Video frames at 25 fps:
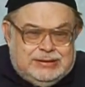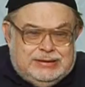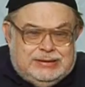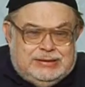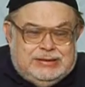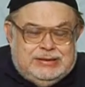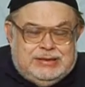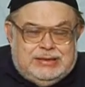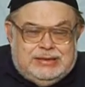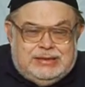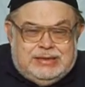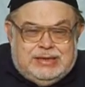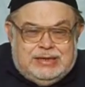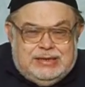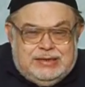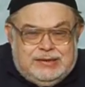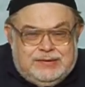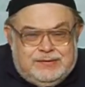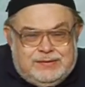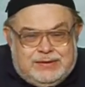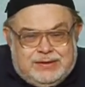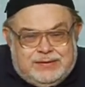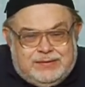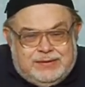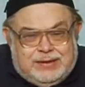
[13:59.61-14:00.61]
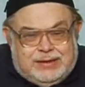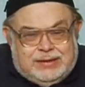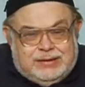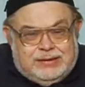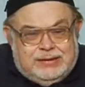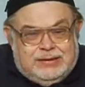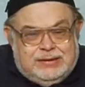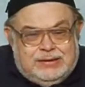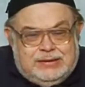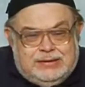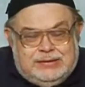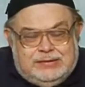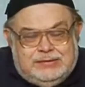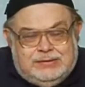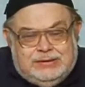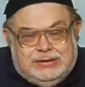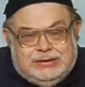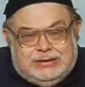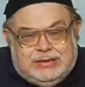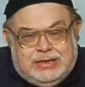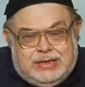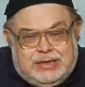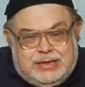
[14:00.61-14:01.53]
Сирота и вдова, видите,